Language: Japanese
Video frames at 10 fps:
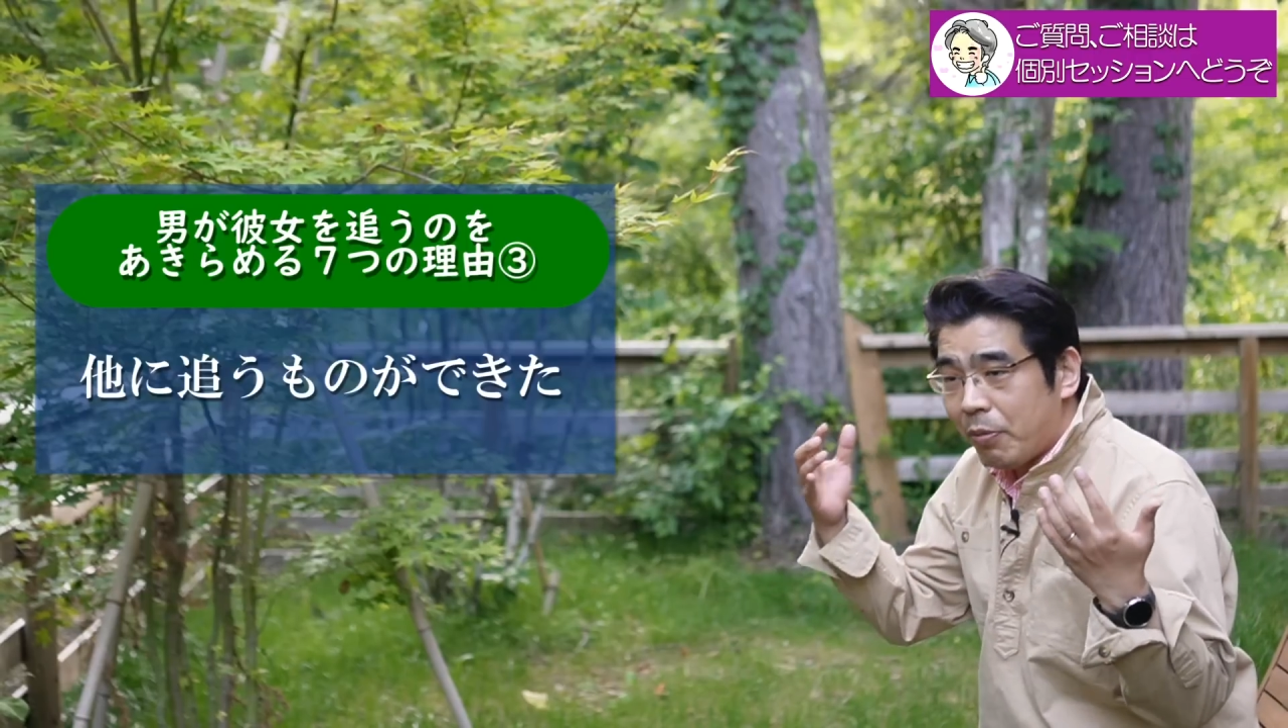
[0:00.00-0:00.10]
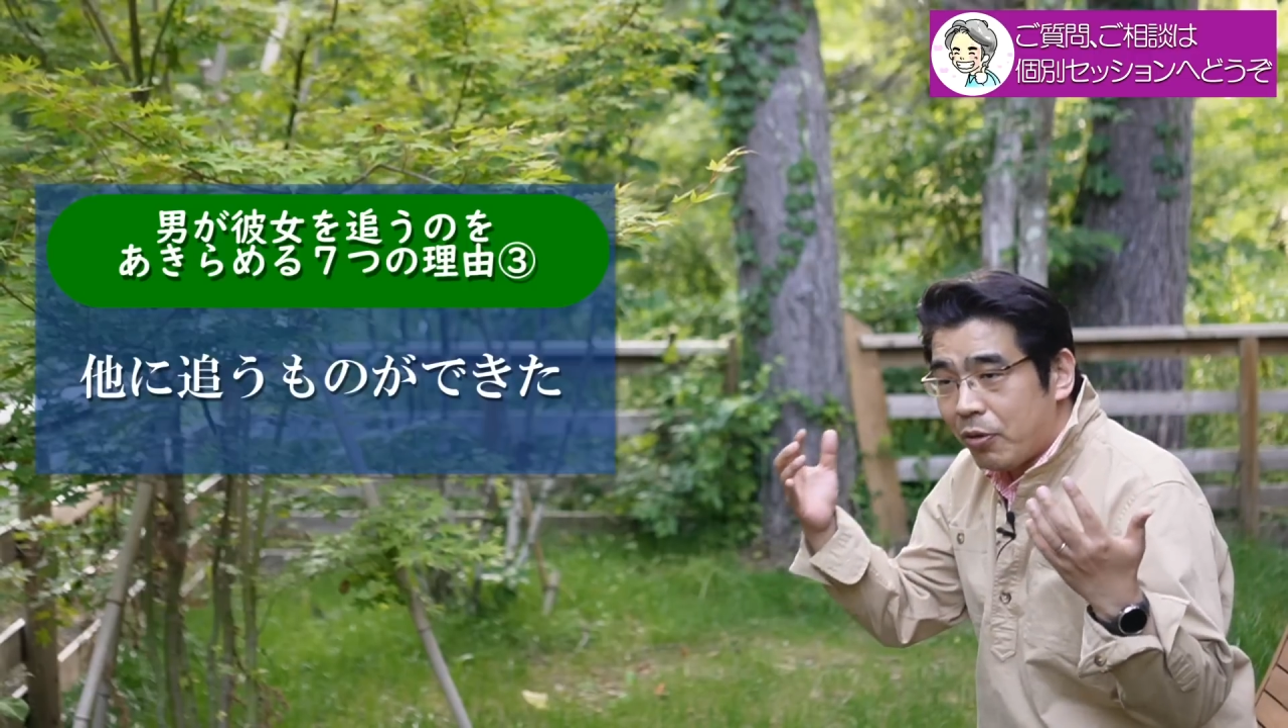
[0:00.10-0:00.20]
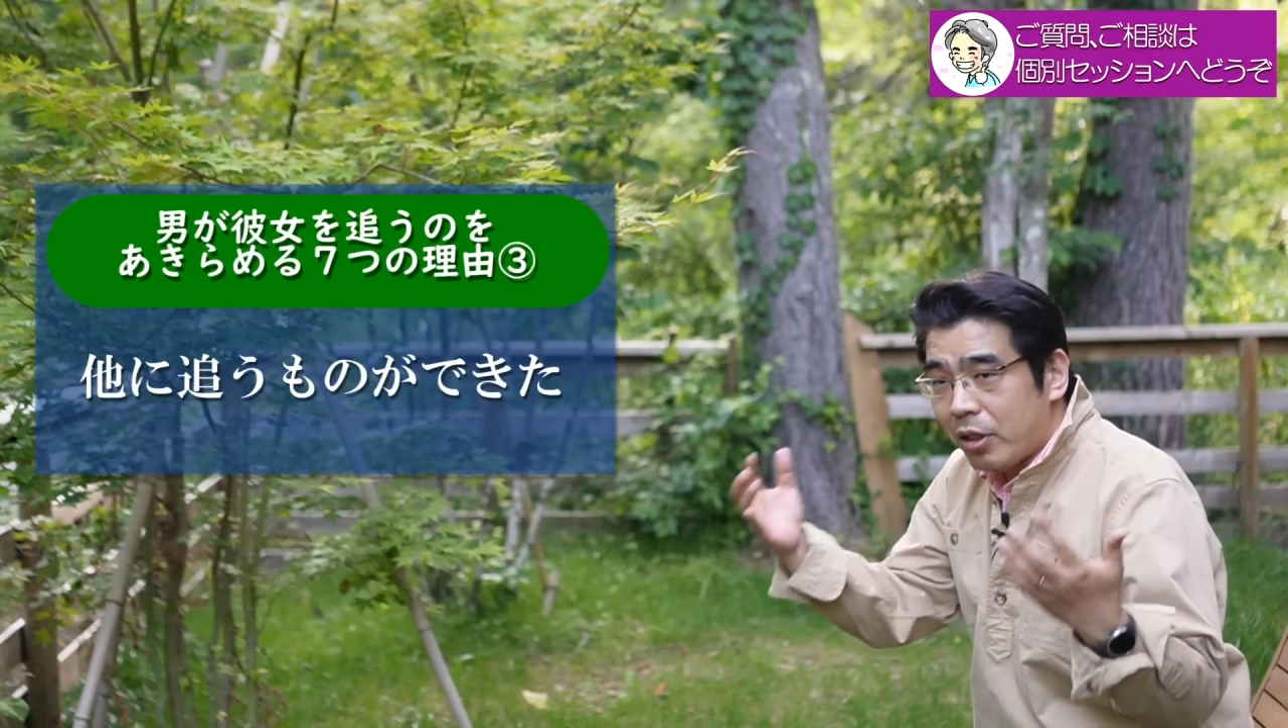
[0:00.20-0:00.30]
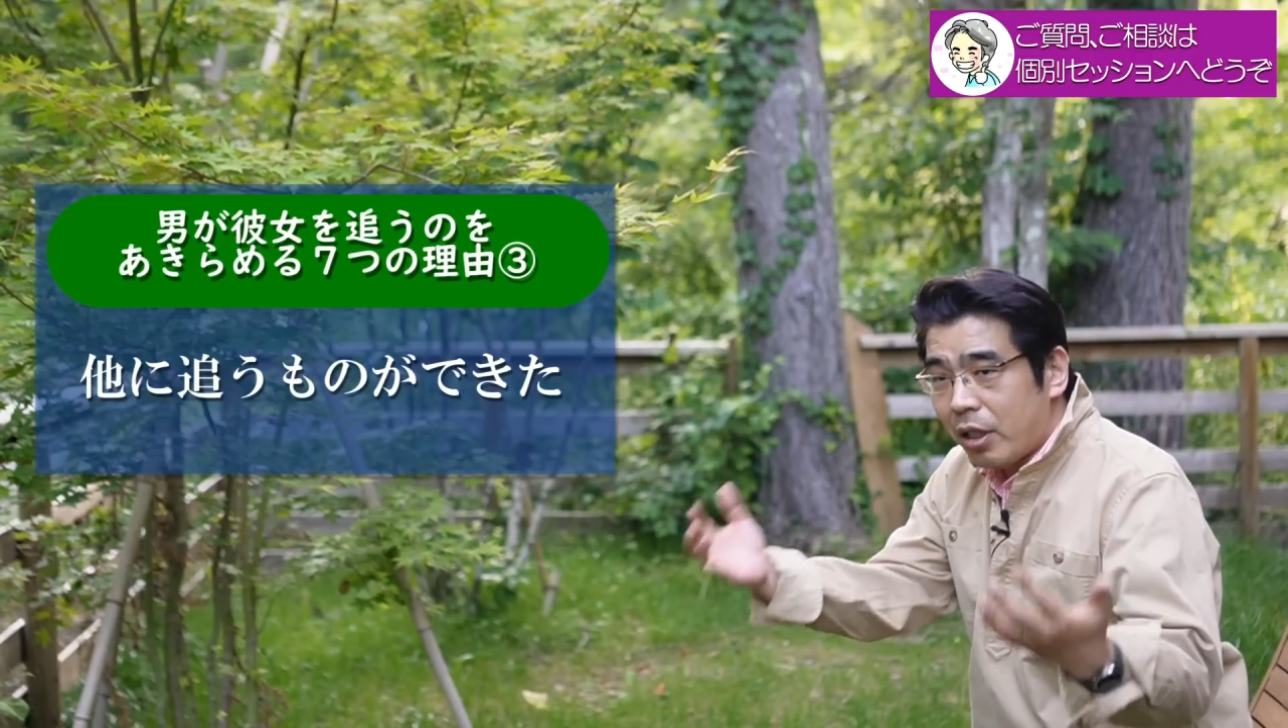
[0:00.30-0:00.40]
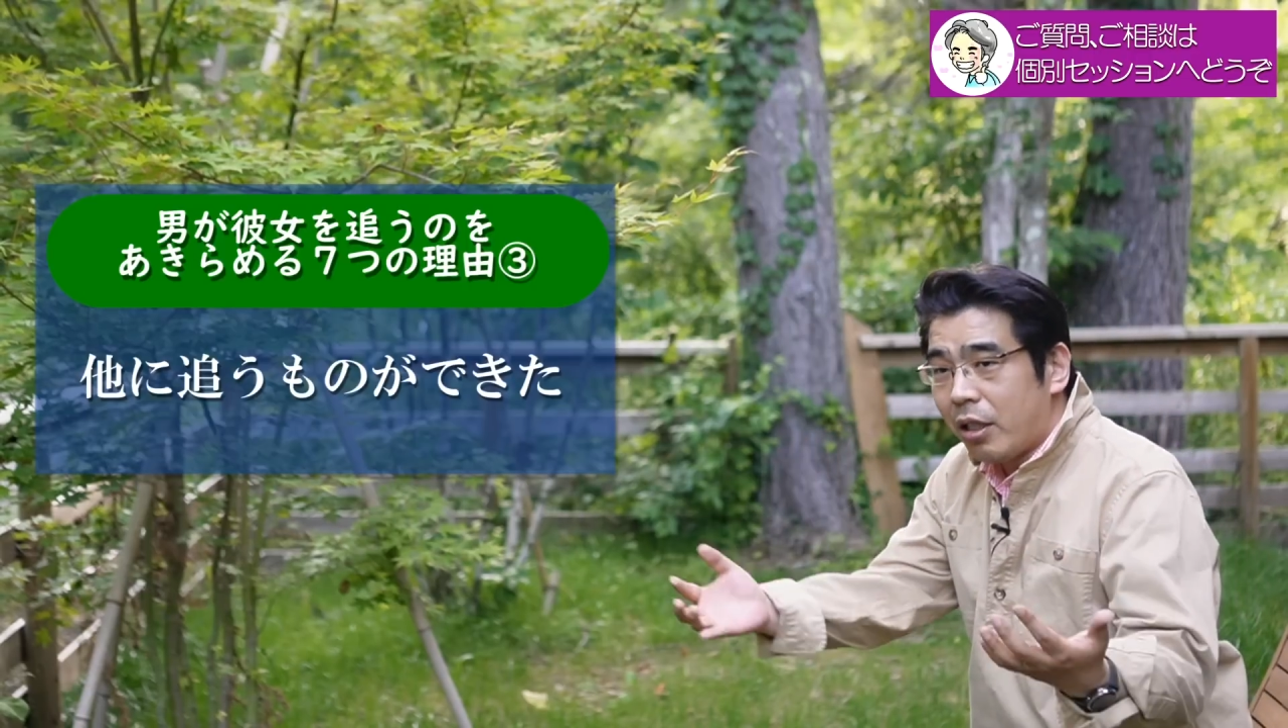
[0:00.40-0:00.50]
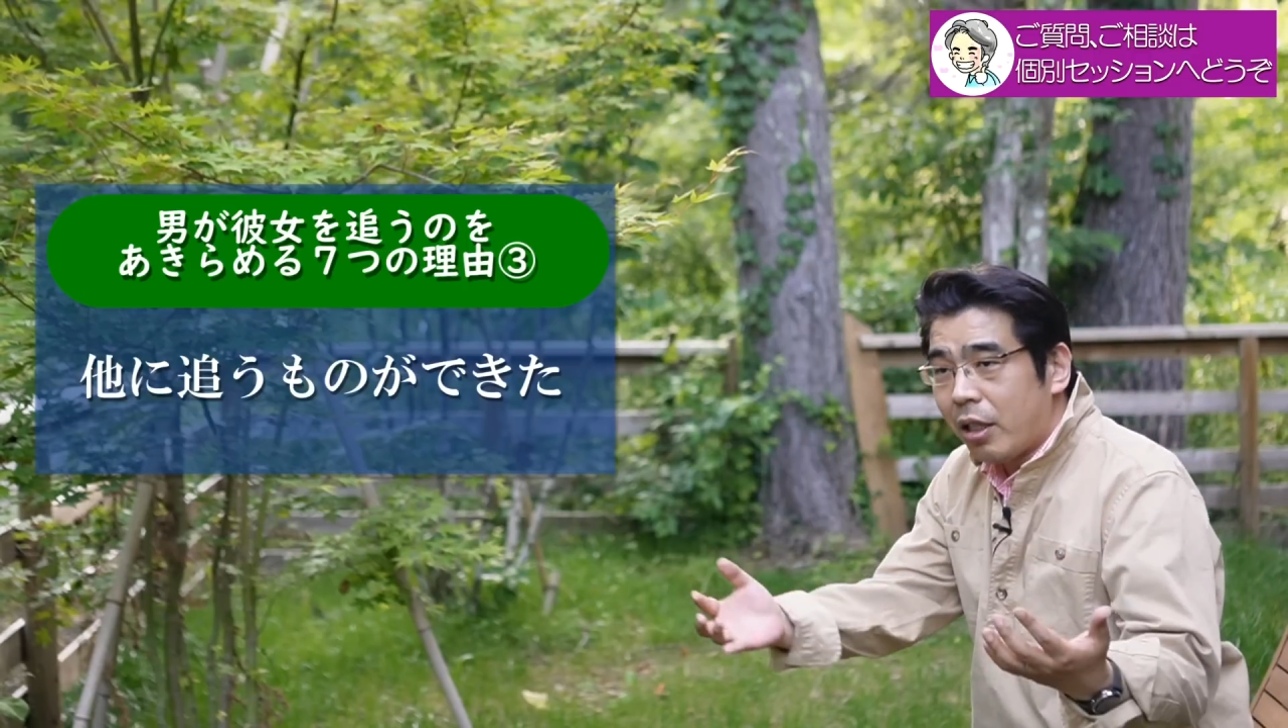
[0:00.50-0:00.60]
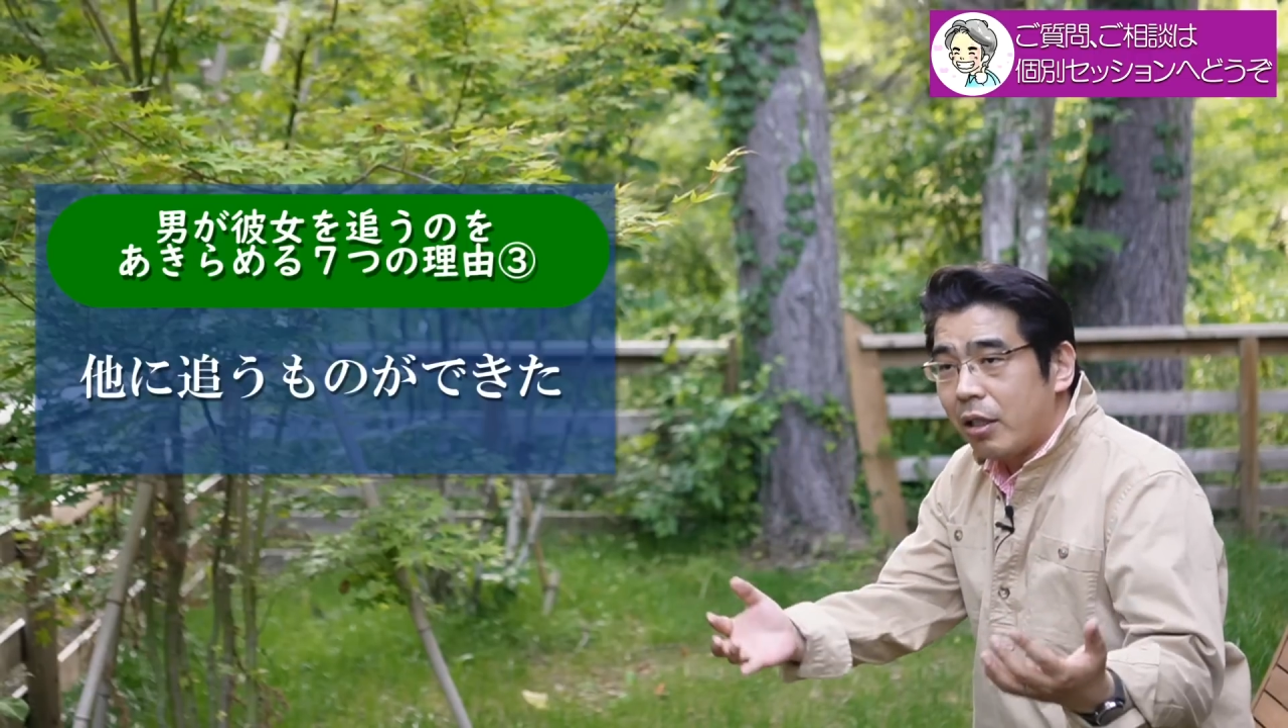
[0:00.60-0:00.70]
ぶつけていた